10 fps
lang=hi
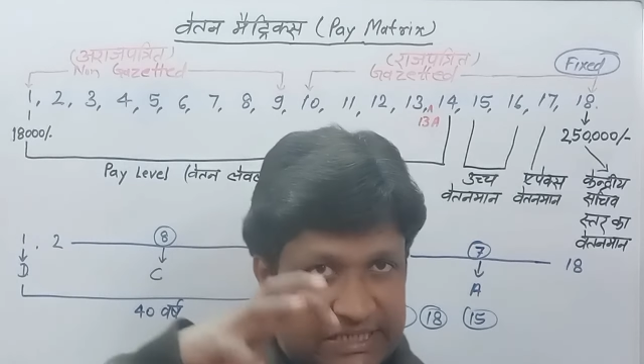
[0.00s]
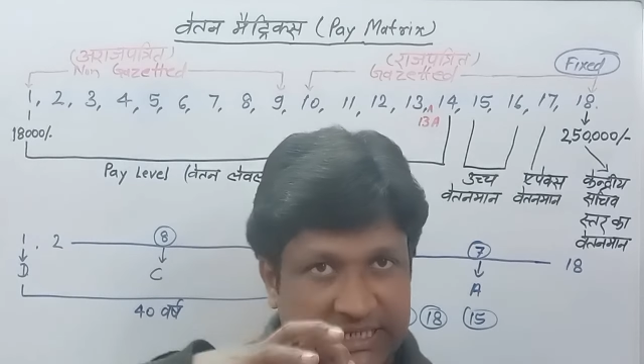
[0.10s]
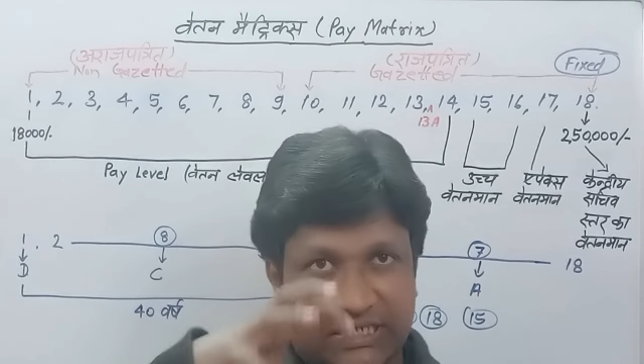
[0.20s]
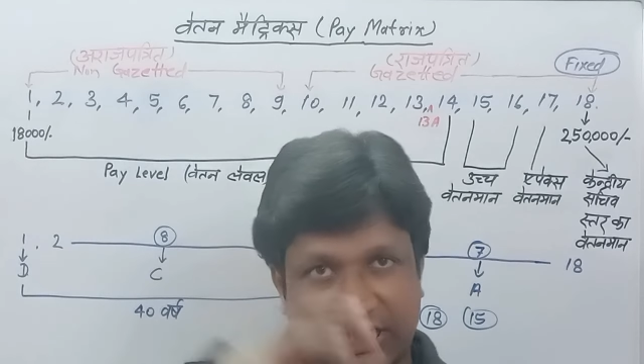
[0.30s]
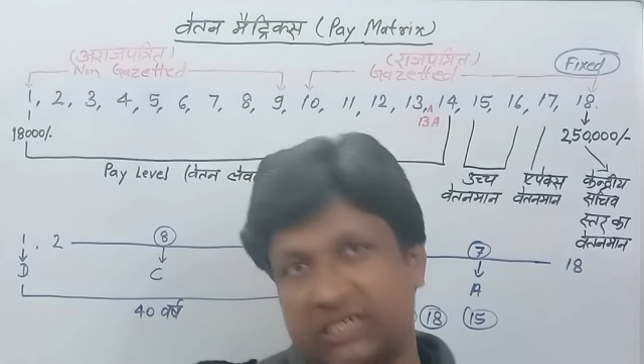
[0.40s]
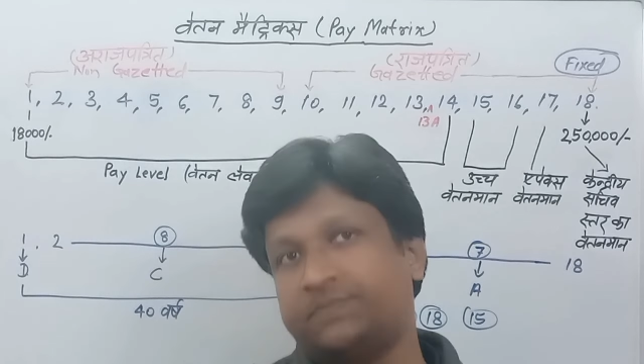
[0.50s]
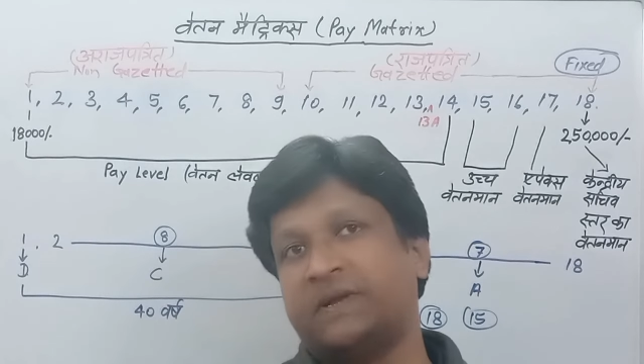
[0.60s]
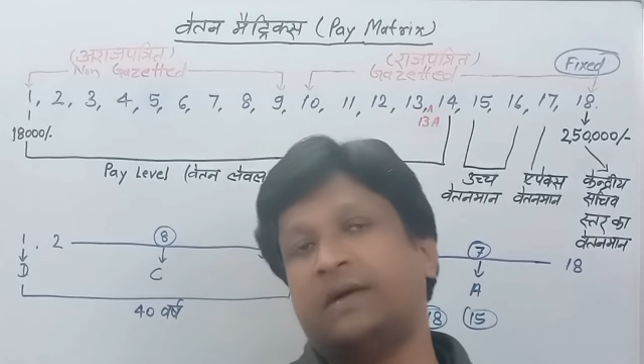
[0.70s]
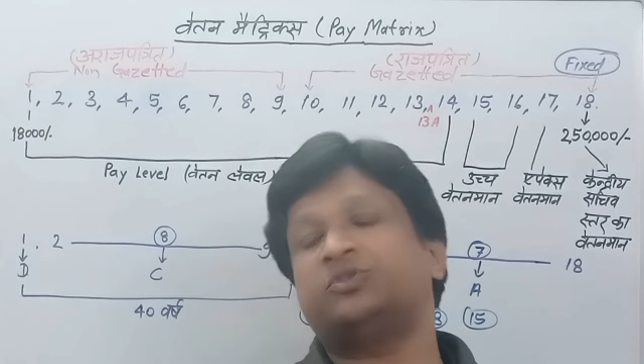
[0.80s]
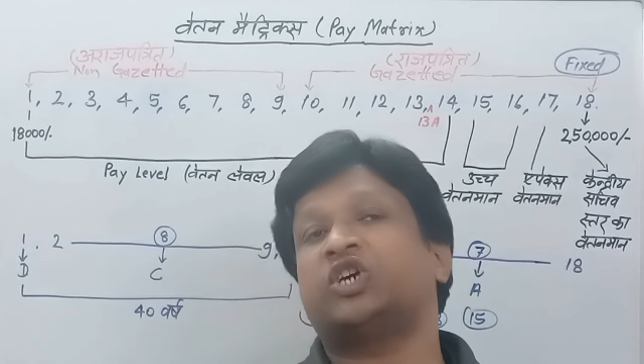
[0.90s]
जिस चीज
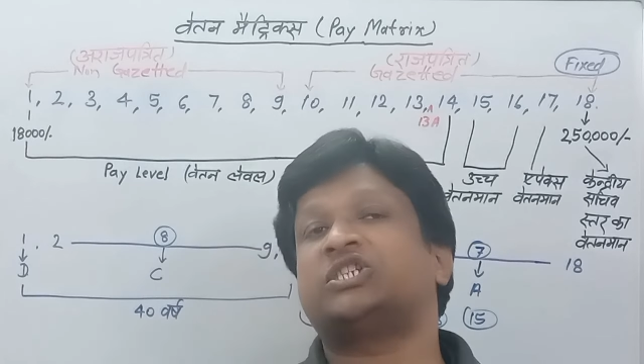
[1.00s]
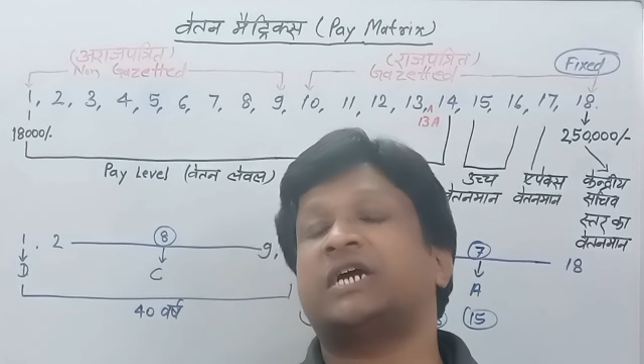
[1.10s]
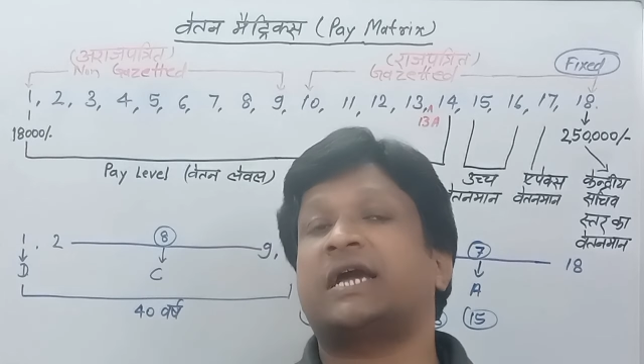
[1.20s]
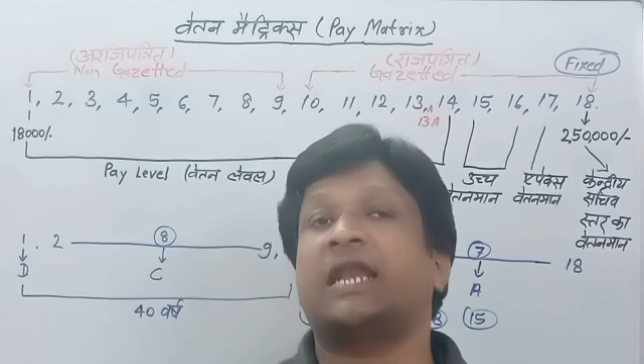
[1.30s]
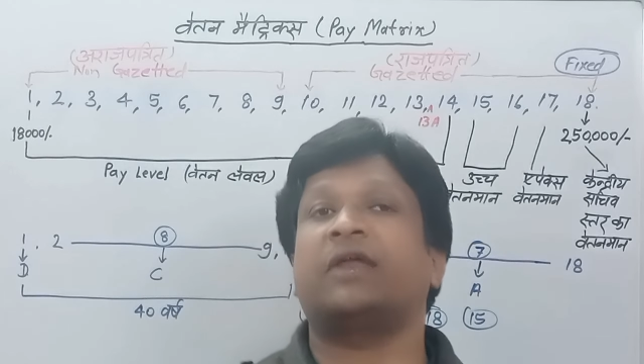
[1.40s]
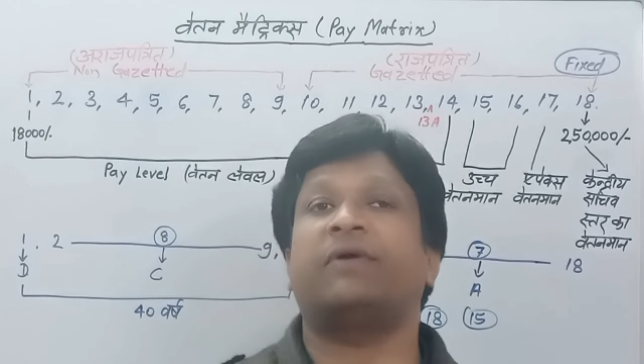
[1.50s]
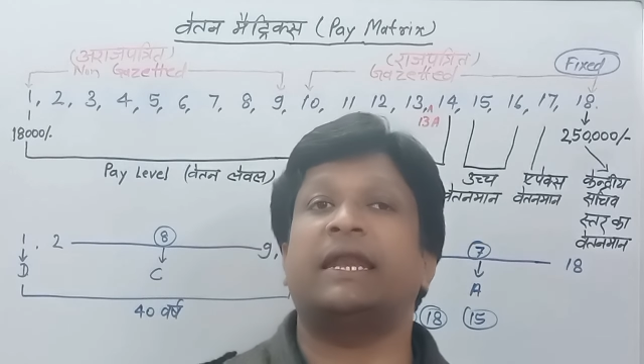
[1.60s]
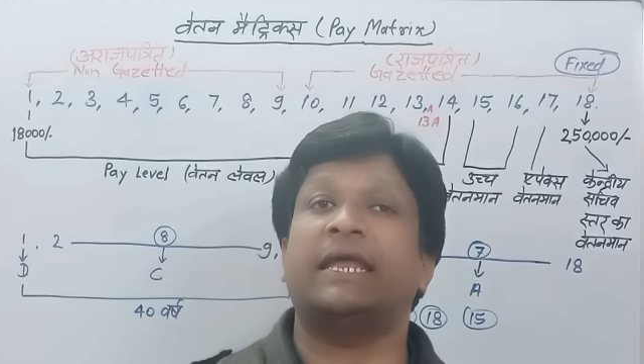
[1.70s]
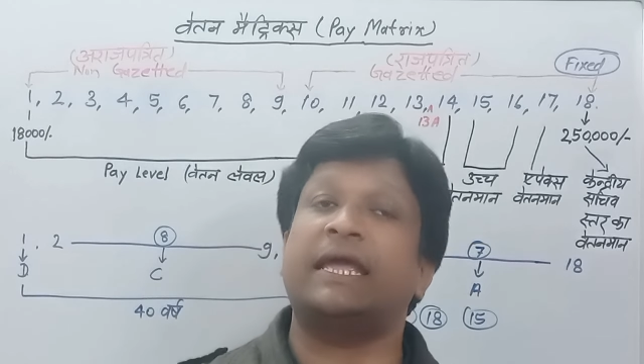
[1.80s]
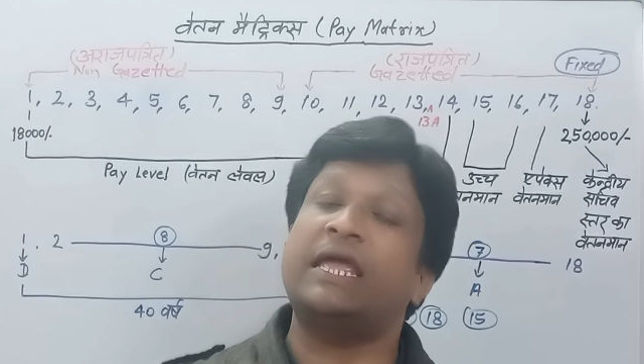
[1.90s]
पर हम चर्चा करने
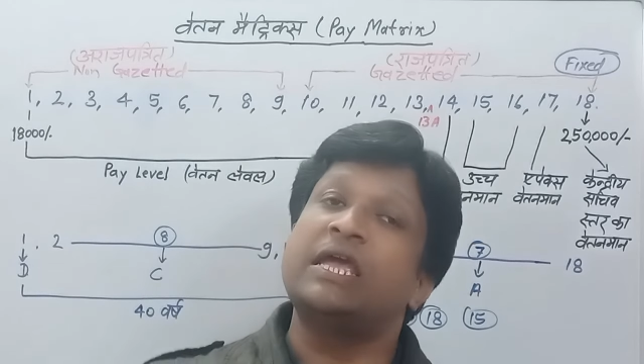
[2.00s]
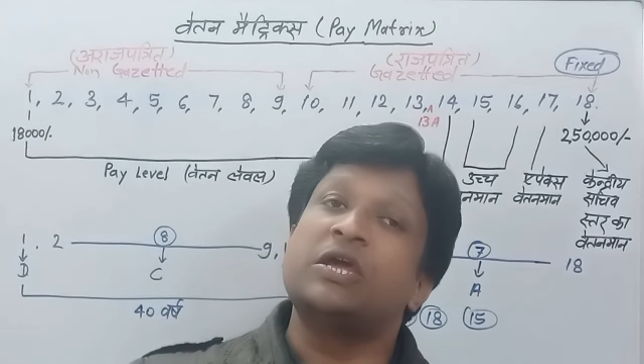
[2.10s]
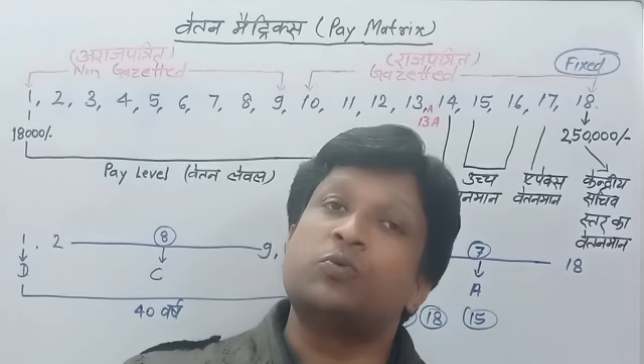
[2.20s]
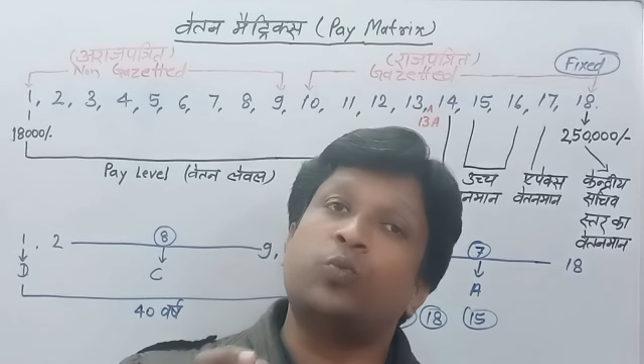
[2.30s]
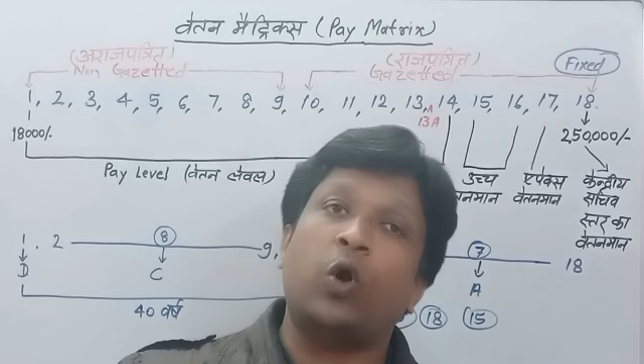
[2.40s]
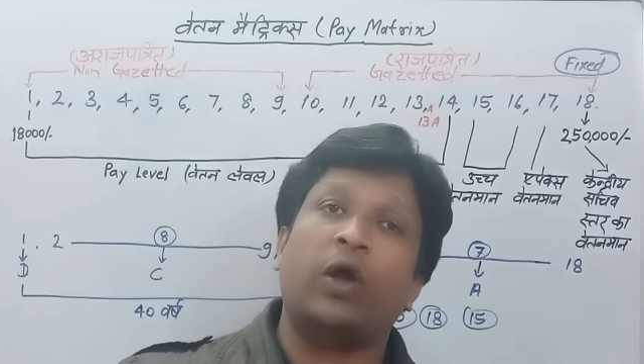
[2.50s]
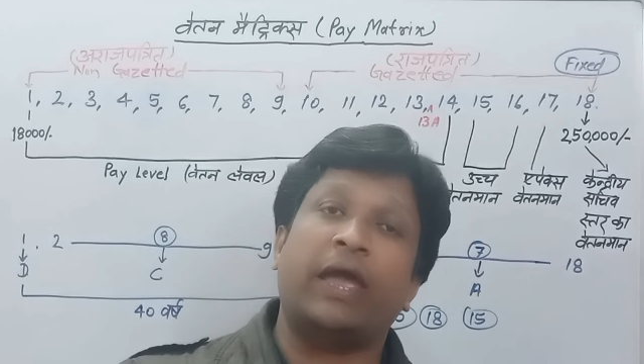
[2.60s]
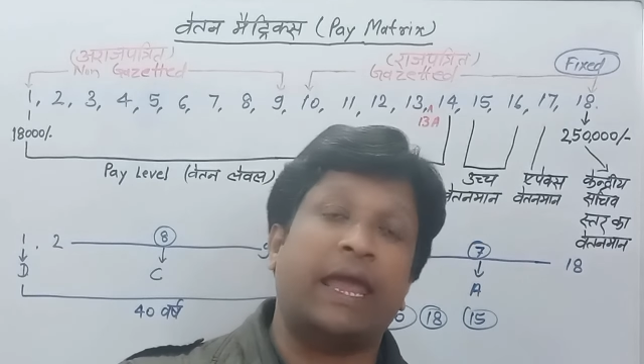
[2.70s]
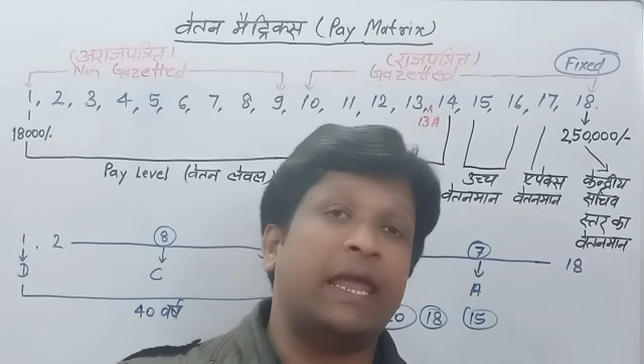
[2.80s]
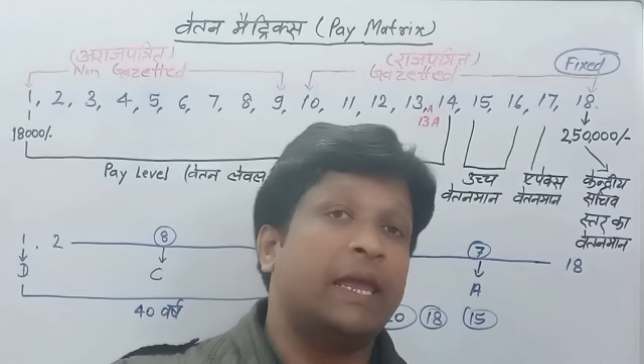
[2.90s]
वाले हैं वो
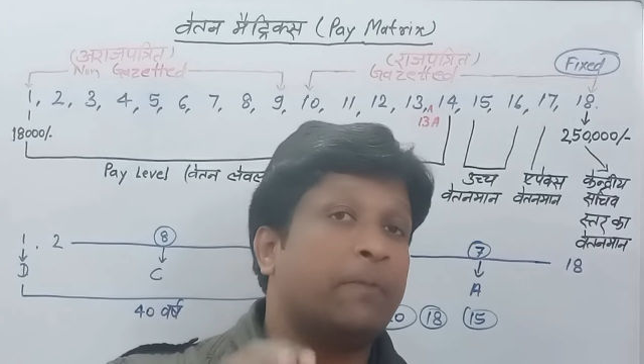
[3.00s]
है